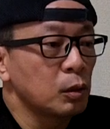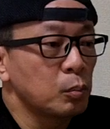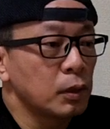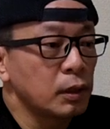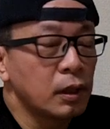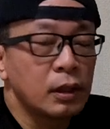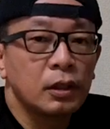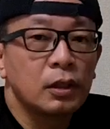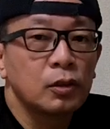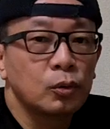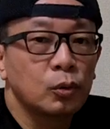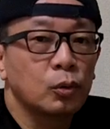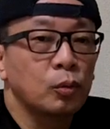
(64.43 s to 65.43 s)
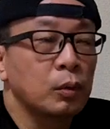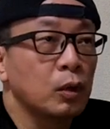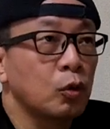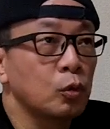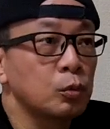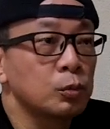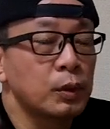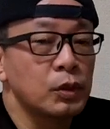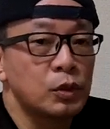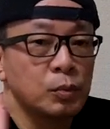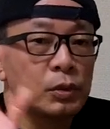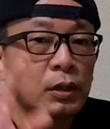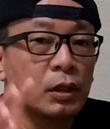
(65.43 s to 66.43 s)
で、まあ、奈良県の、まあ、
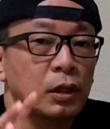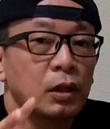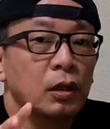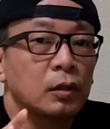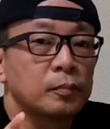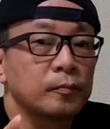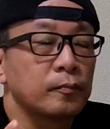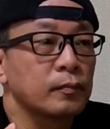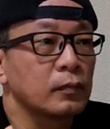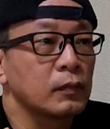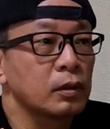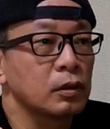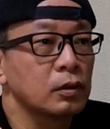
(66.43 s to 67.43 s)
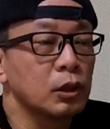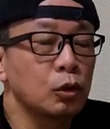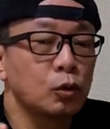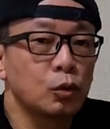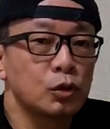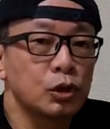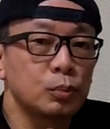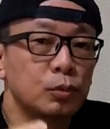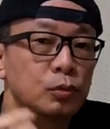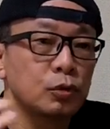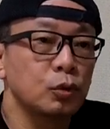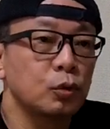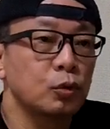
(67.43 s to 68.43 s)
ホームページ見たら結構自
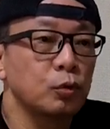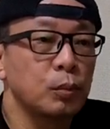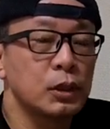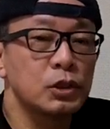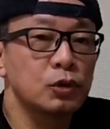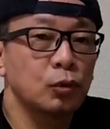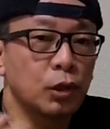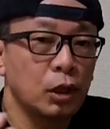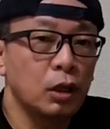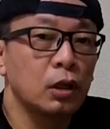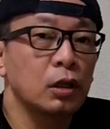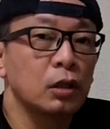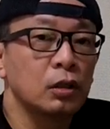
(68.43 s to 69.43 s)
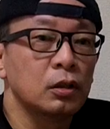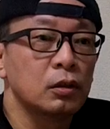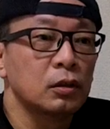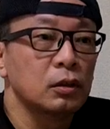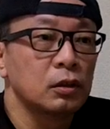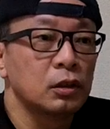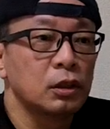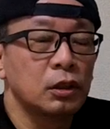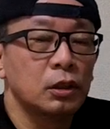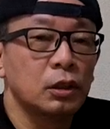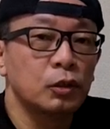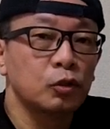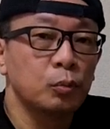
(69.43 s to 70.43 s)
分とこの町とか近
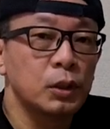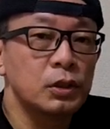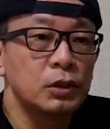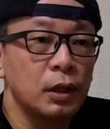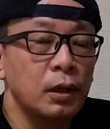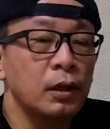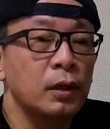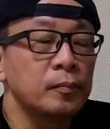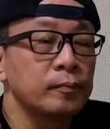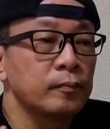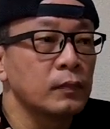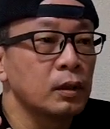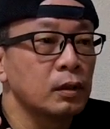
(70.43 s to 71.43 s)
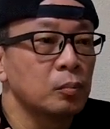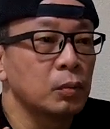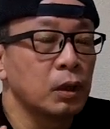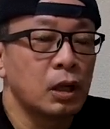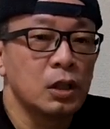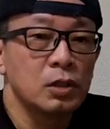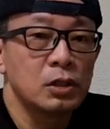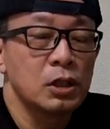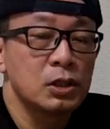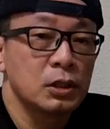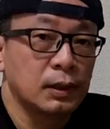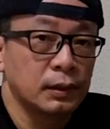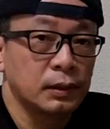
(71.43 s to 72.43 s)
隣の町で、まあ、感染
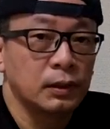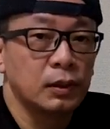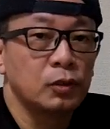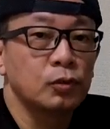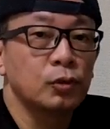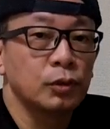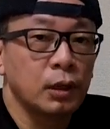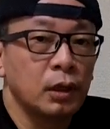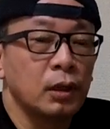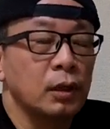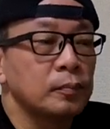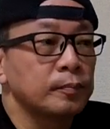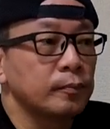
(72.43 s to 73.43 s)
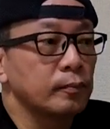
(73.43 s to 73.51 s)
者が出てるので